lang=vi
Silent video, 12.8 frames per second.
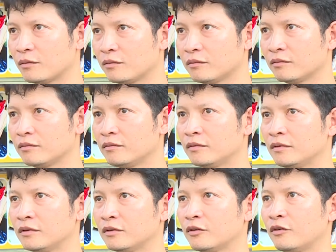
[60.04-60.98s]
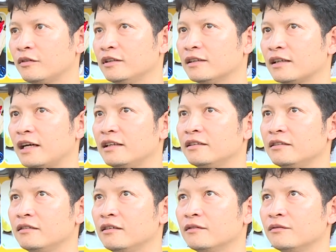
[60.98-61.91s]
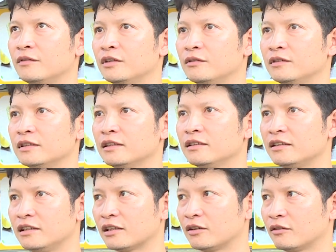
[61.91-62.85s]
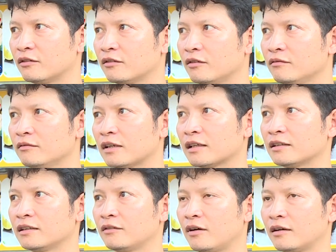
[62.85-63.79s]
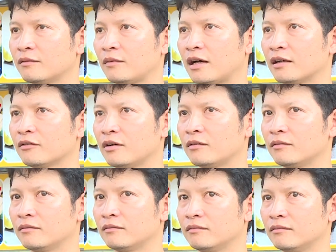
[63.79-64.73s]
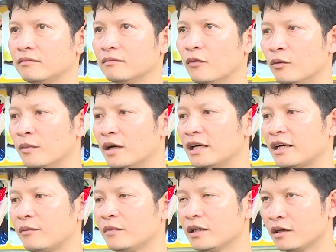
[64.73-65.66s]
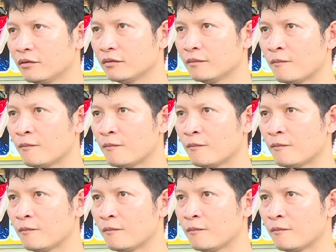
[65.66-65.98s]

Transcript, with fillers: cốc. Còn những ngày thường ví dụ như thời tiết nó cũng nặng thì khoảng bán được khoảng bốn mươi đến năm mươi cốc.